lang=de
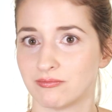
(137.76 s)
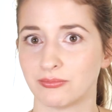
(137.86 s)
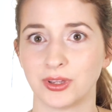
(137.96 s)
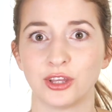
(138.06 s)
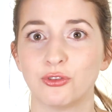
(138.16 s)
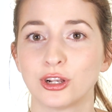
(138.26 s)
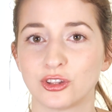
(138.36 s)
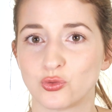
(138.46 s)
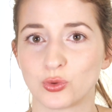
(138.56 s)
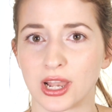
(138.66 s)
Bin ich wirklich
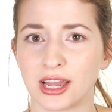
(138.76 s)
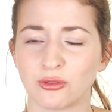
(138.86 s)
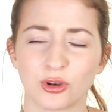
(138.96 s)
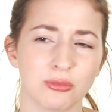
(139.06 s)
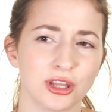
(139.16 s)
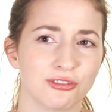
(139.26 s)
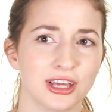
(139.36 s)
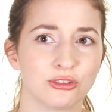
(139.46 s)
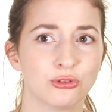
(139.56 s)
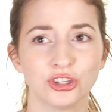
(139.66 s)
zu klein oder bin ich
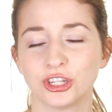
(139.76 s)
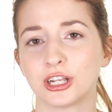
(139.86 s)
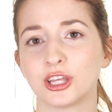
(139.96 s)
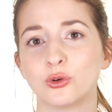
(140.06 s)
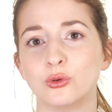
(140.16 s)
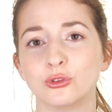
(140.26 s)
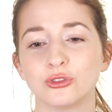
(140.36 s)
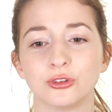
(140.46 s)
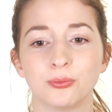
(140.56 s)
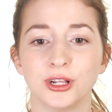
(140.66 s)
vielleicht durchschnittlich groß
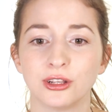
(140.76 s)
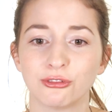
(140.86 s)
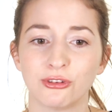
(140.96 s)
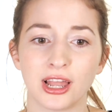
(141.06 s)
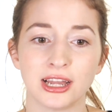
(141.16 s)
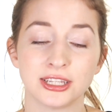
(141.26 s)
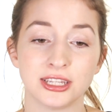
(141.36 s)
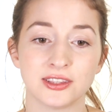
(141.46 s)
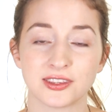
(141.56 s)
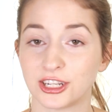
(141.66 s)
und bilden vielleicht
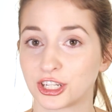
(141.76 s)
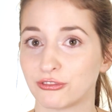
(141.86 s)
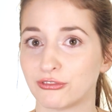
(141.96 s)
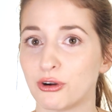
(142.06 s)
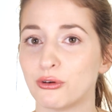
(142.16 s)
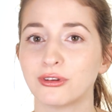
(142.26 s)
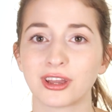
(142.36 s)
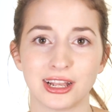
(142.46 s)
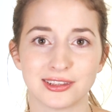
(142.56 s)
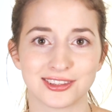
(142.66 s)
die Zeitschriften auch
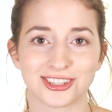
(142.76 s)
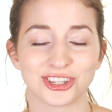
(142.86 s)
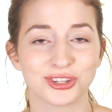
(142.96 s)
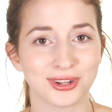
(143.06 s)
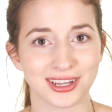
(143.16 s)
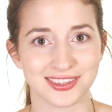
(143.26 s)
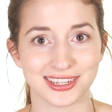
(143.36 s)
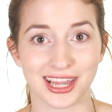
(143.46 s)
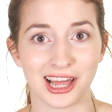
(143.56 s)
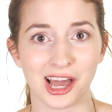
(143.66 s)
unrealistische
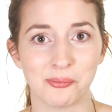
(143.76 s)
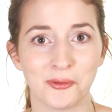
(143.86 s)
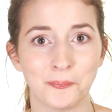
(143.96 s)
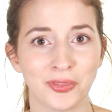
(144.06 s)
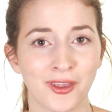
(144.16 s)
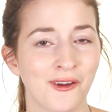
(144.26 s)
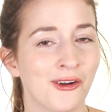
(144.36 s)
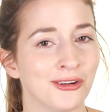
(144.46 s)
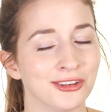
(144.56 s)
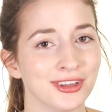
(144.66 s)
Schönheitsideale ab?
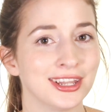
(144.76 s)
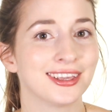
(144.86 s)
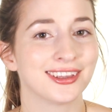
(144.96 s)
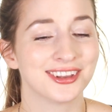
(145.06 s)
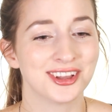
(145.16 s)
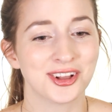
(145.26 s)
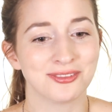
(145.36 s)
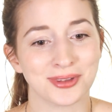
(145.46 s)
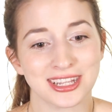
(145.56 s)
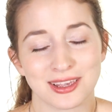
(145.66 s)
Und wenn ich
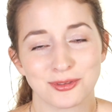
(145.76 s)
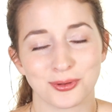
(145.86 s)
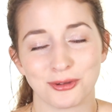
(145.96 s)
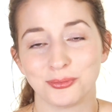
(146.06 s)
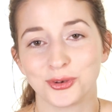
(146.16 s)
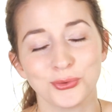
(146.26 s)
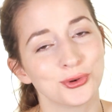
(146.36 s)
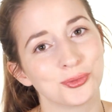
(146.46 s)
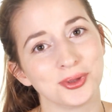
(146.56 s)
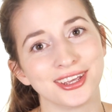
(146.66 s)
meine Selbstzweifel mit
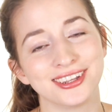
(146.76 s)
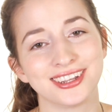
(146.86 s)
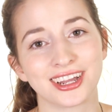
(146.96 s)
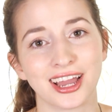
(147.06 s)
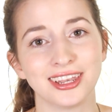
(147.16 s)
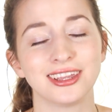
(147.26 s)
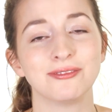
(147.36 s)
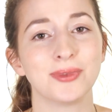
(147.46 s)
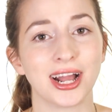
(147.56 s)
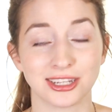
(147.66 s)
Udo benenne, dann kann ich
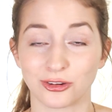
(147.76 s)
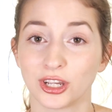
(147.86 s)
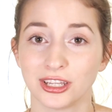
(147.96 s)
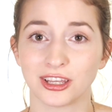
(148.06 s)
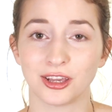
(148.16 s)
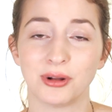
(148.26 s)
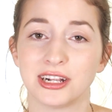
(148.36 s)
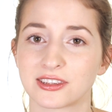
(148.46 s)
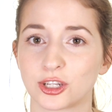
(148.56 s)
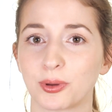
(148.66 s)
ihn mir halt auch richtig immer
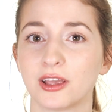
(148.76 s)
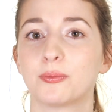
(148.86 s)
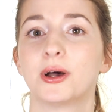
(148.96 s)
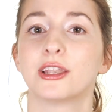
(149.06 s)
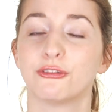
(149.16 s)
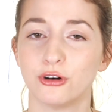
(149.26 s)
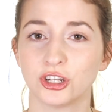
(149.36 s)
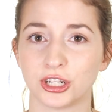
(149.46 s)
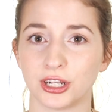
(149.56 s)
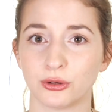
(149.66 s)
als Gesprächspartner
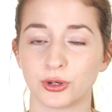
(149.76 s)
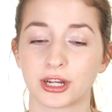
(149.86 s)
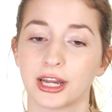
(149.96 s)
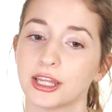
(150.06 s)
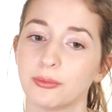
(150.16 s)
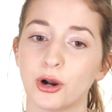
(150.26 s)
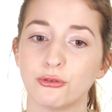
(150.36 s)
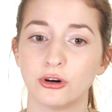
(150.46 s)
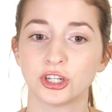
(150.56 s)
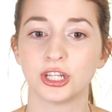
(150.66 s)
vorstellen. Und dann kann ich mir auch
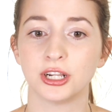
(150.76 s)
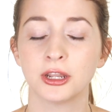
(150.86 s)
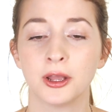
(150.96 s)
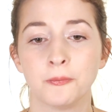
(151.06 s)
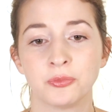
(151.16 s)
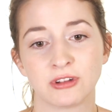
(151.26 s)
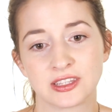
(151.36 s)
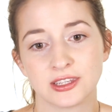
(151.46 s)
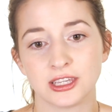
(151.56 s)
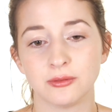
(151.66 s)
vorstellen, was
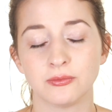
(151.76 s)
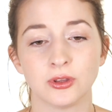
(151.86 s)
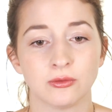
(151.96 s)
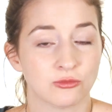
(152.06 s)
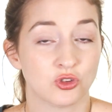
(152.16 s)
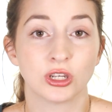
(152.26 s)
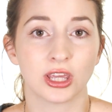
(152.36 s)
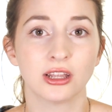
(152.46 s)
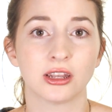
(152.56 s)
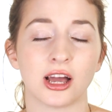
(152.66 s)
ich ihm zu
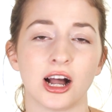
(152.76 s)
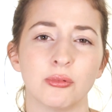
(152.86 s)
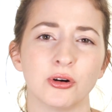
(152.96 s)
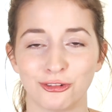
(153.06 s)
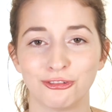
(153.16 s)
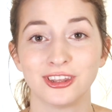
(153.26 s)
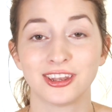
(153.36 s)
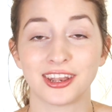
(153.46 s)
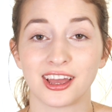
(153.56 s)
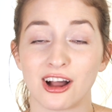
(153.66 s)
entgegnen habe und finde
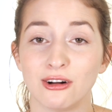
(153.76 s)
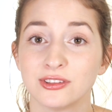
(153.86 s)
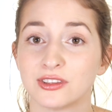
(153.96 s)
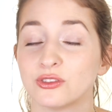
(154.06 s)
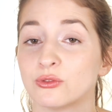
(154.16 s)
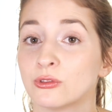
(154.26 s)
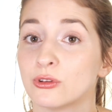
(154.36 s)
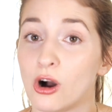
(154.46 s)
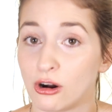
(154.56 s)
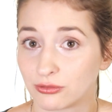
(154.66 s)
dann heraus, dass
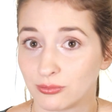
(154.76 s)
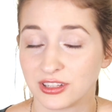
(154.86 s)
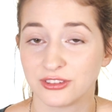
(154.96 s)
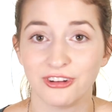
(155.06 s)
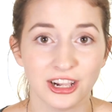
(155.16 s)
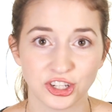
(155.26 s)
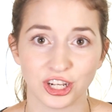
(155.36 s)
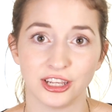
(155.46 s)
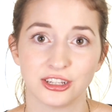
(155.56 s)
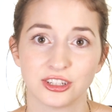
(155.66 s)
Udo oftmals falsch
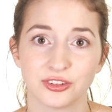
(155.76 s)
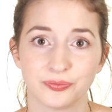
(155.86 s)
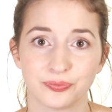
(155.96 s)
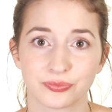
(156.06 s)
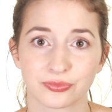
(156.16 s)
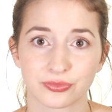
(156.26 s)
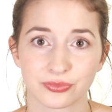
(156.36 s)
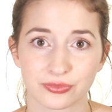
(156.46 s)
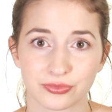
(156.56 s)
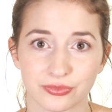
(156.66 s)
liegt.
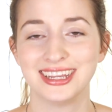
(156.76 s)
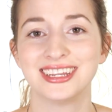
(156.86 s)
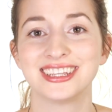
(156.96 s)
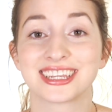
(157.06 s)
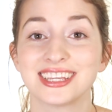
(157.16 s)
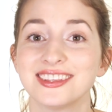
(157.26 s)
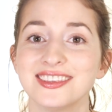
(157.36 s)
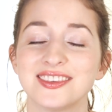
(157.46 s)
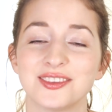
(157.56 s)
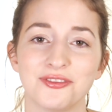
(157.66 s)

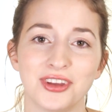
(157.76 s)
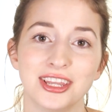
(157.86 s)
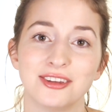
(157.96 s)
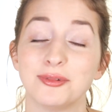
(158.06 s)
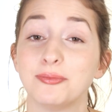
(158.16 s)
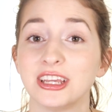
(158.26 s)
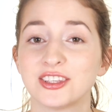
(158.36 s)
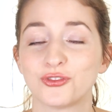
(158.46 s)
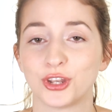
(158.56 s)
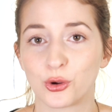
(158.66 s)
Drittens, wenn ihr
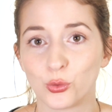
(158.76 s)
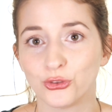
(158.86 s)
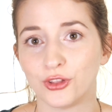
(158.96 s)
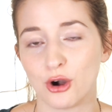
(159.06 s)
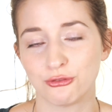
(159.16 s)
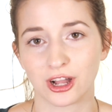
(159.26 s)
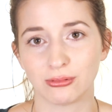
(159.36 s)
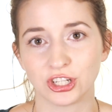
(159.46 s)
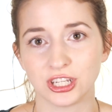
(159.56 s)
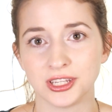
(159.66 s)
demnächst vor einer großen Aufgabe
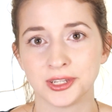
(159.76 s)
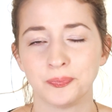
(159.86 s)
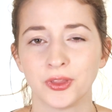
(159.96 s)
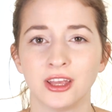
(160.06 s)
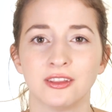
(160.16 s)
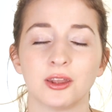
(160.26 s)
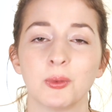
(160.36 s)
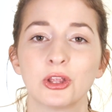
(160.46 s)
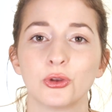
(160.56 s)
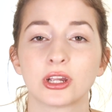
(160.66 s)
steht, dann
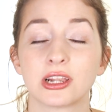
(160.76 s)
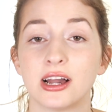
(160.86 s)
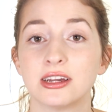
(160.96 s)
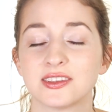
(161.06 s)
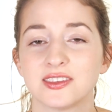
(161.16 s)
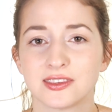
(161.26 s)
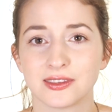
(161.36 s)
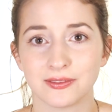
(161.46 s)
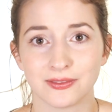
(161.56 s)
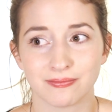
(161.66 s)
macht euch klar, dass es
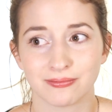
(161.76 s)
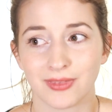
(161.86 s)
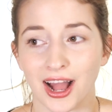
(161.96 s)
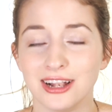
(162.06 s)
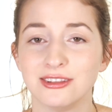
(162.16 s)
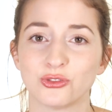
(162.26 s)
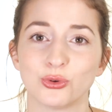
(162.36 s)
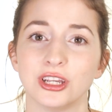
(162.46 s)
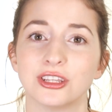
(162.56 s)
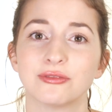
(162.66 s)
allen so
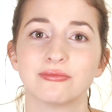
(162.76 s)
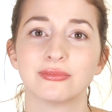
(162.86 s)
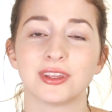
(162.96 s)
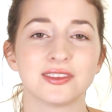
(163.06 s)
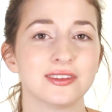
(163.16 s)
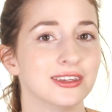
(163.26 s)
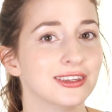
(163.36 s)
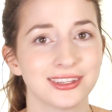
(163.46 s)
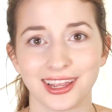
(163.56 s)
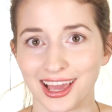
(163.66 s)
geht, dass ihr
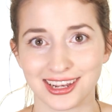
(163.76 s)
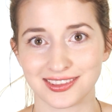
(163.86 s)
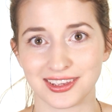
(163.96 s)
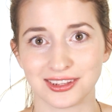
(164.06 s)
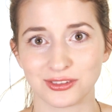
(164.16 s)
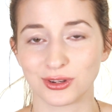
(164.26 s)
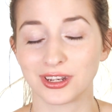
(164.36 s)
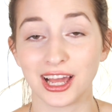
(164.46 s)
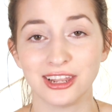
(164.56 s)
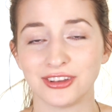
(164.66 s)
nicht alleine seid, sondern
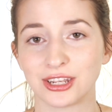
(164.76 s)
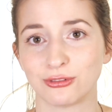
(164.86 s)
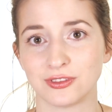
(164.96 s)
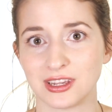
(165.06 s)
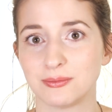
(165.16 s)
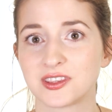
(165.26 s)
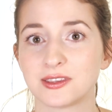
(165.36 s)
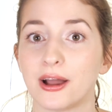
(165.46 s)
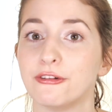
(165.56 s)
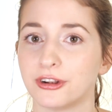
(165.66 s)
alle werden von
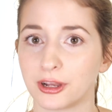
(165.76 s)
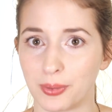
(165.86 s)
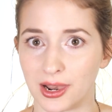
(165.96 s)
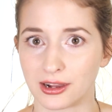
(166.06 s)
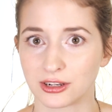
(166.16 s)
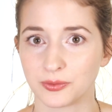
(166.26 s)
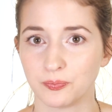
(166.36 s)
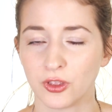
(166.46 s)
Selbstzweifeln geplagt.